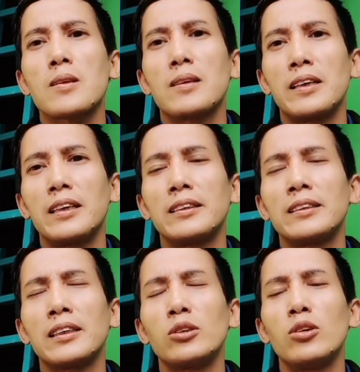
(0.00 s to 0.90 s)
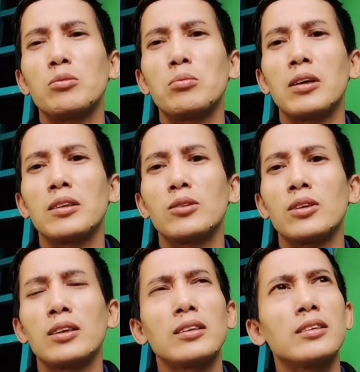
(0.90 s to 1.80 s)
ingin sih saya juga membantu ya
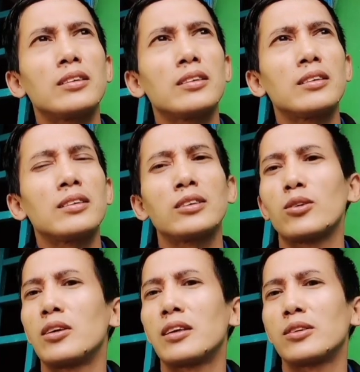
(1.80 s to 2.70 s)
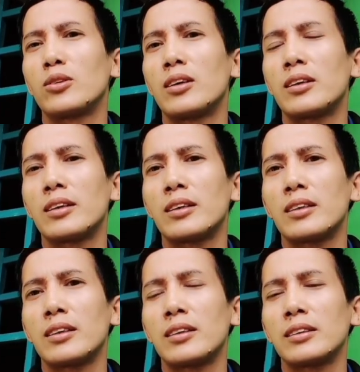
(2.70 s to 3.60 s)
eh, saudara-saudara
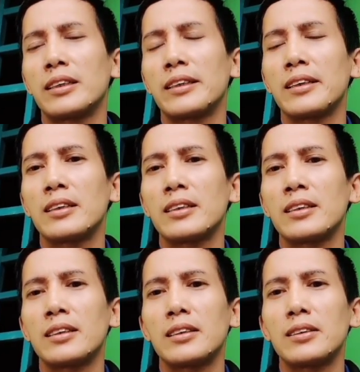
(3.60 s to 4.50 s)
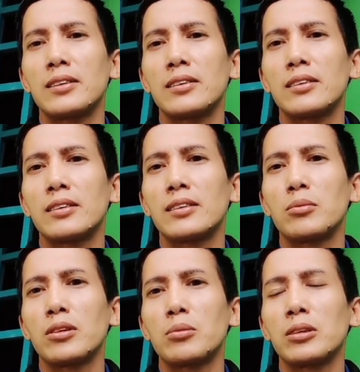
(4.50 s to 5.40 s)
eh, saya
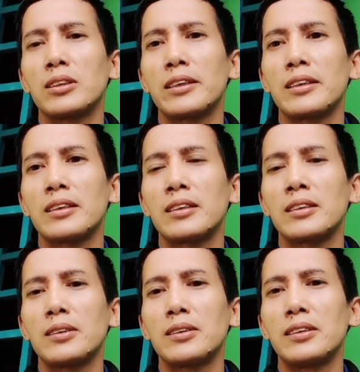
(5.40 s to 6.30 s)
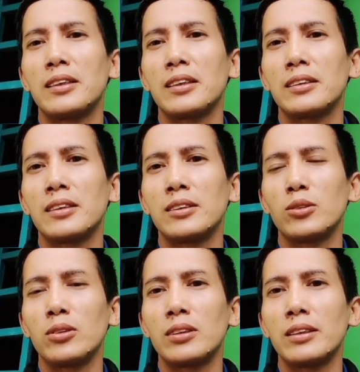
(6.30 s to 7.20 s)
teman-teman saya yang lagi
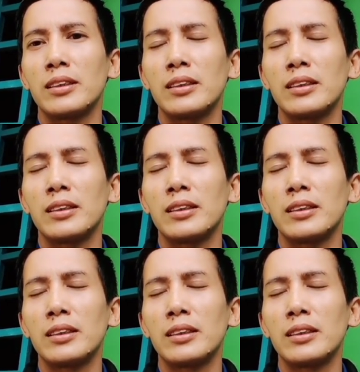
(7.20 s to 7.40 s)
kesulitan ya